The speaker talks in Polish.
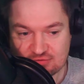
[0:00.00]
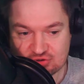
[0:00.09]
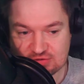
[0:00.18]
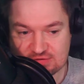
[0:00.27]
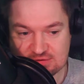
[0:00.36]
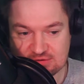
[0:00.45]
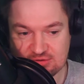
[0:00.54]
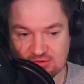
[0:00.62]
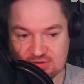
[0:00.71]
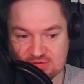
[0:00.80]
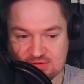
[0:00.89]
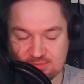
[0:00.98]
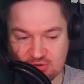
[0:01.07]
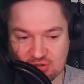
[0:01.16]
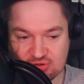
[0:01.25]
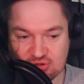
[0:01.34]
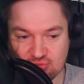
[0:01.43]
wszyscy to jest
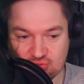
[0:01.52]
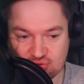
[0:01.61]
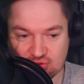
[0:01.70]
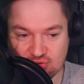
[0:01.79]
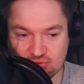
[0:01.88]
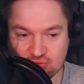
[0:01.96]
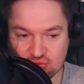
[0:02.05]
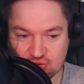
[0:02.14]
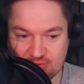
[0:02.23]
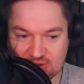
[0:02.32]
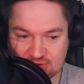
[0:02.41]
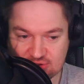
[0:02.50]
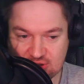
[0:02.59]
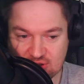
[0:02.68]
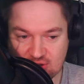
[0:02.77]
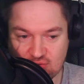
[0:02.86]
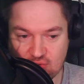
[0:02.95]
pojęcie dużo, dużo
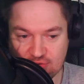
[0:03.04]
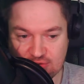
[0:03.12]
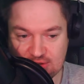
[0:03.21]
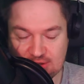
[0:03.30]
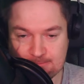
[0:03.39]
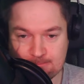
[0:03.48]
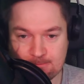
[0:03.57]
bardziej chłonne.